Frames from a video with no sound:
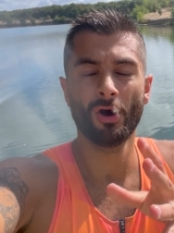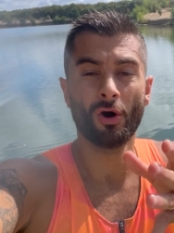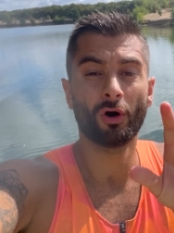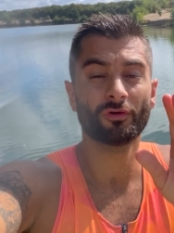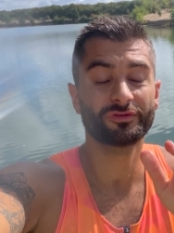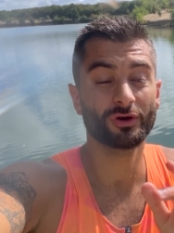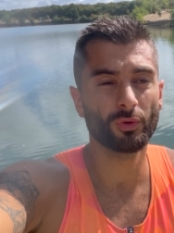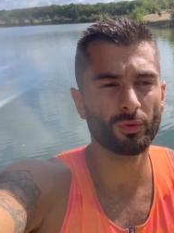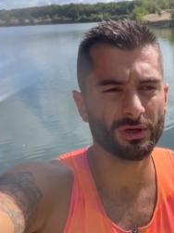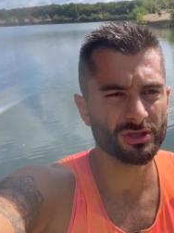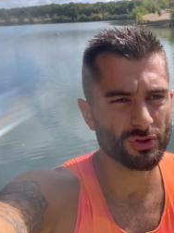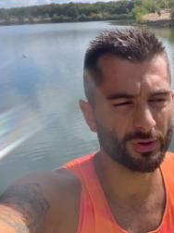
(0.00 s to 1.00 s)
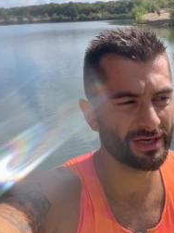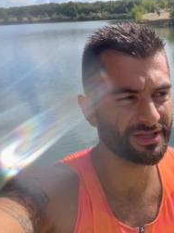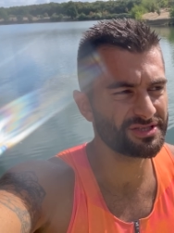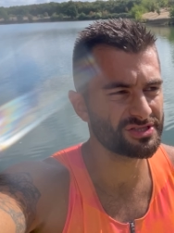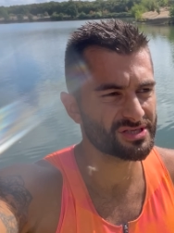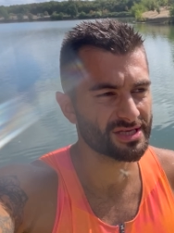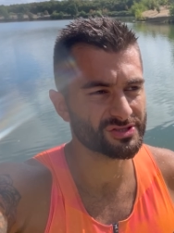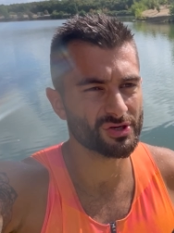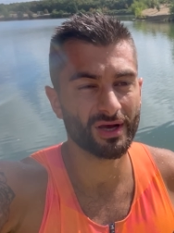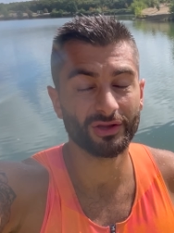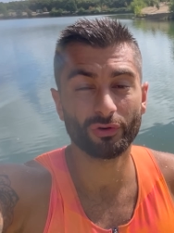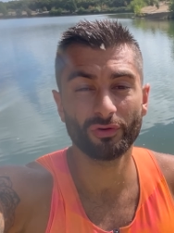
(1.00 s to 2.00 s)
environ, hein, je crois les
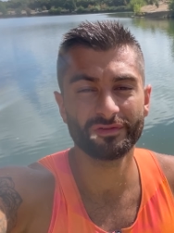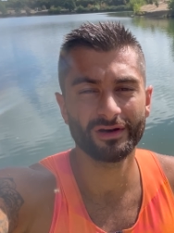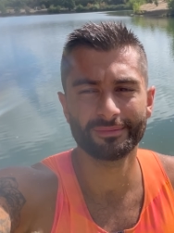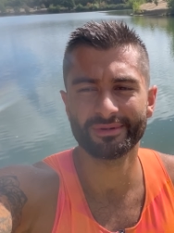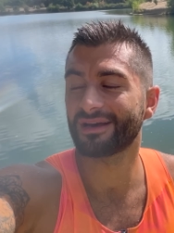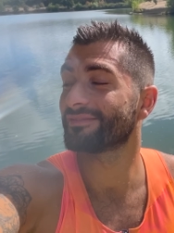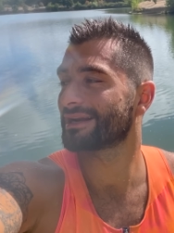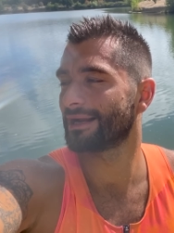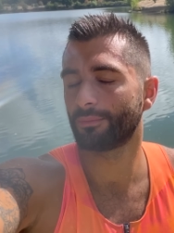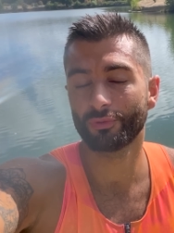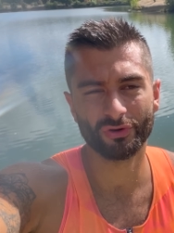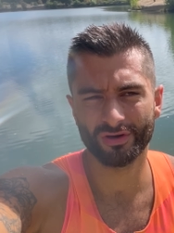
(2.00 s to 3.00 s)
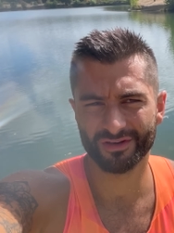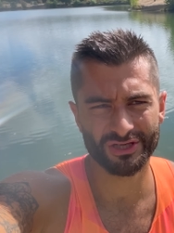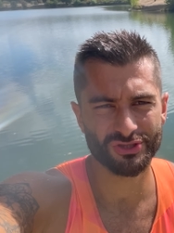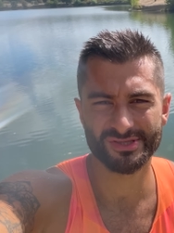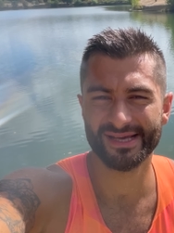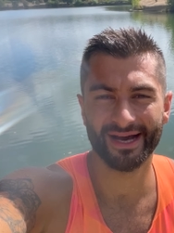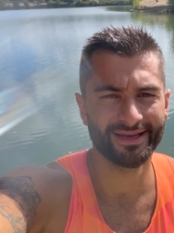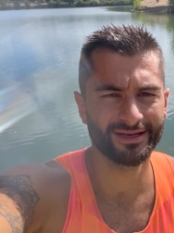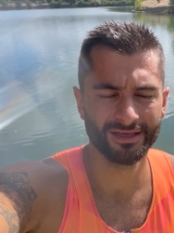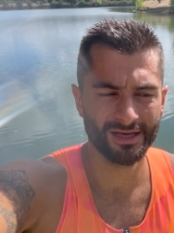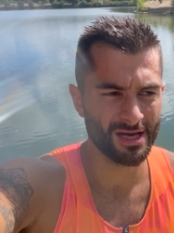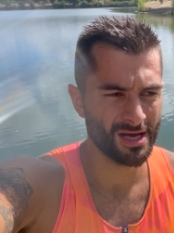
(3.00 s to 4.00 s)
1780 mais avec la montre en vrai j'en sais rien.
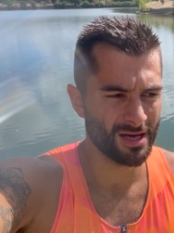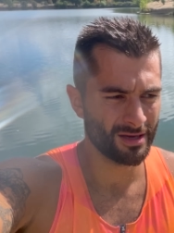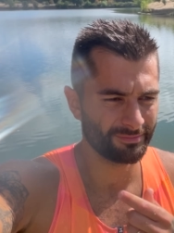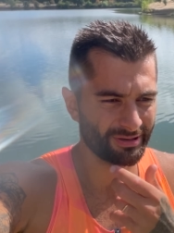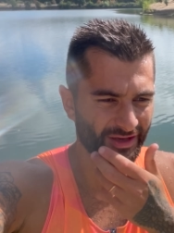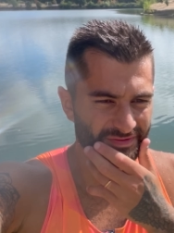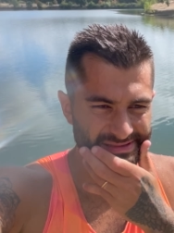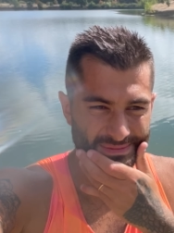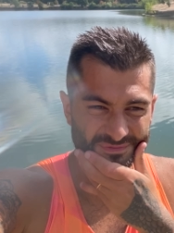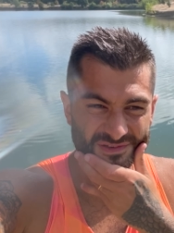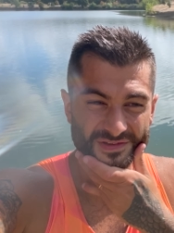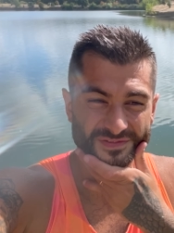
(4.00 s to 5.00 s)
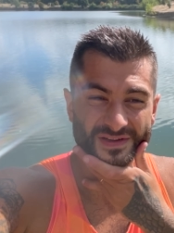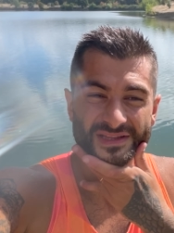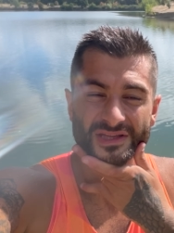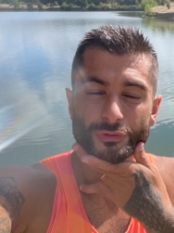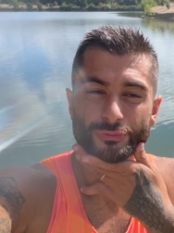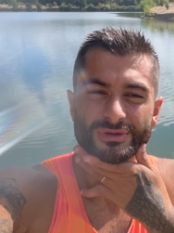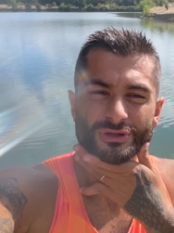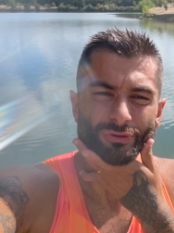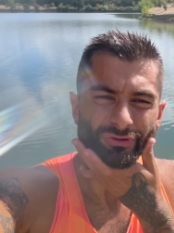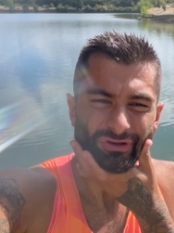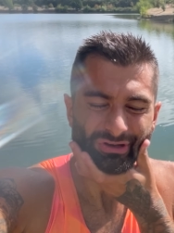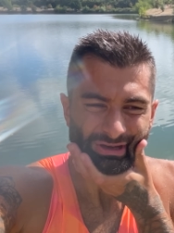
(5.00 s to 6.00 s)
Bref, ça me fait 21
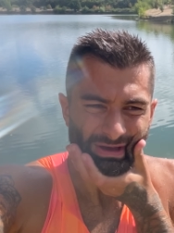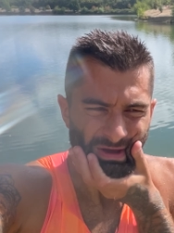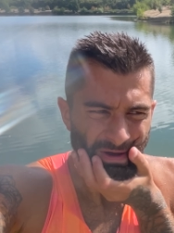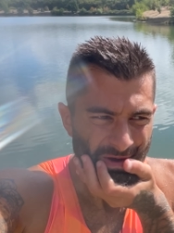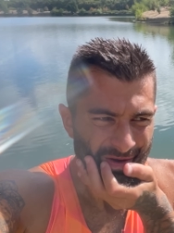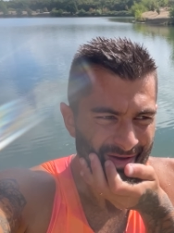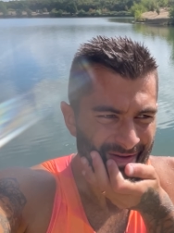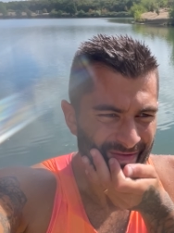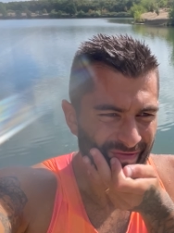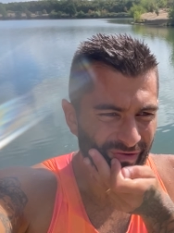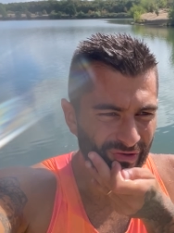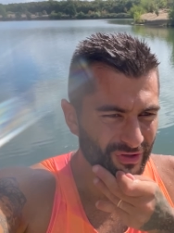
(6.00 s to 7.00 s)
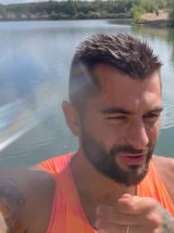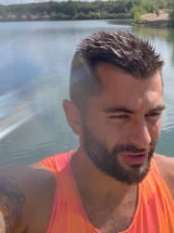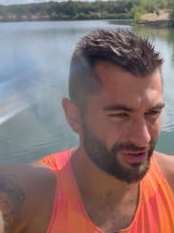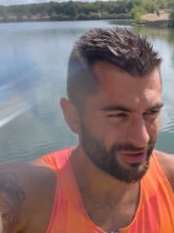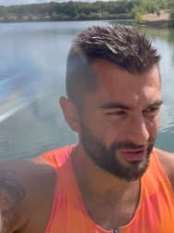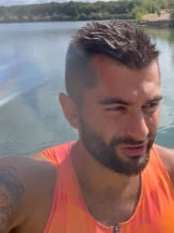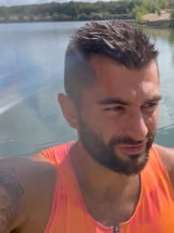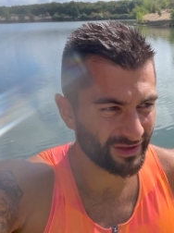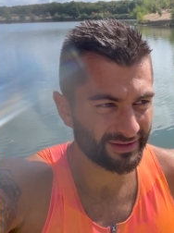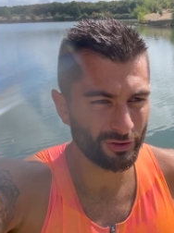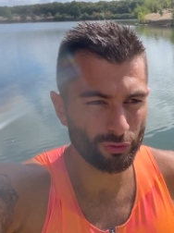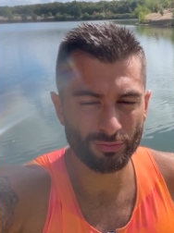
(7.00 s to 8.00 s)
minutes. Donc 21
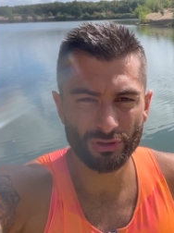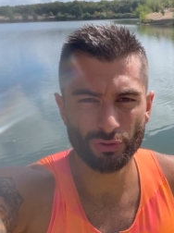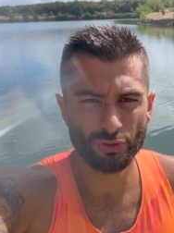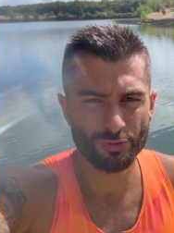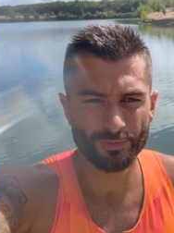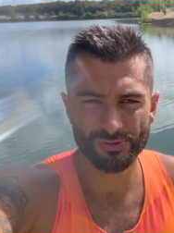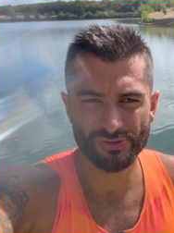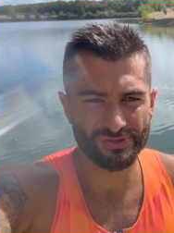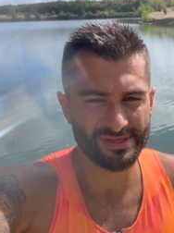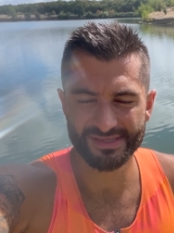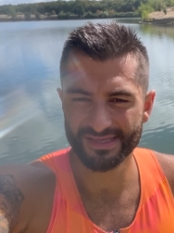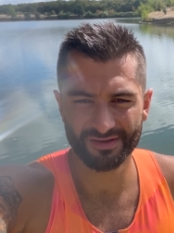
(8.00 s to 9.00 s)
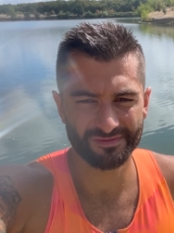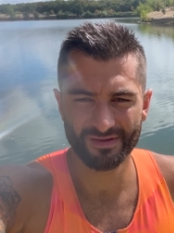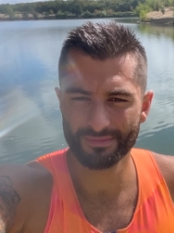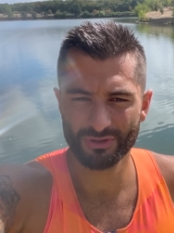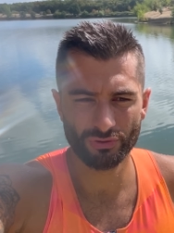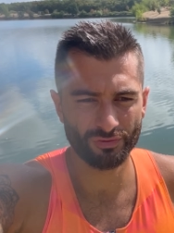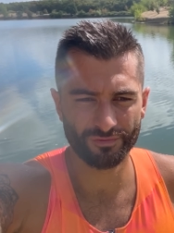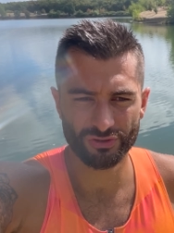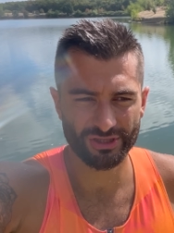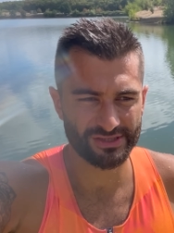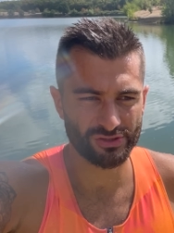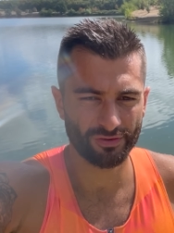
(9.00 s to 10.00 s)
euh, minutes, je pense que c'est ça, 20 minutes, faut que je
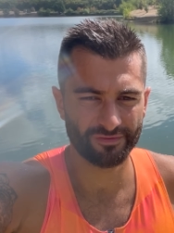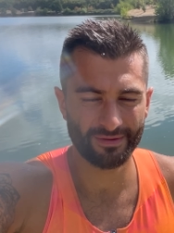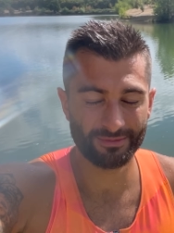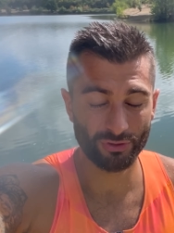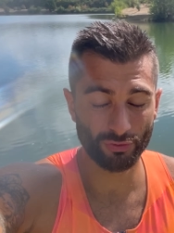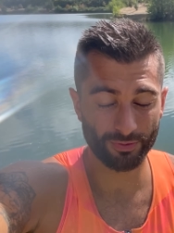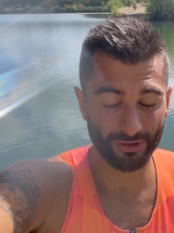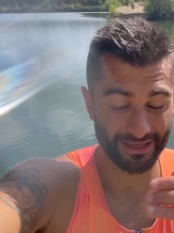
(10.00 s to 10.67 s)
reste sur 20 minutes pour la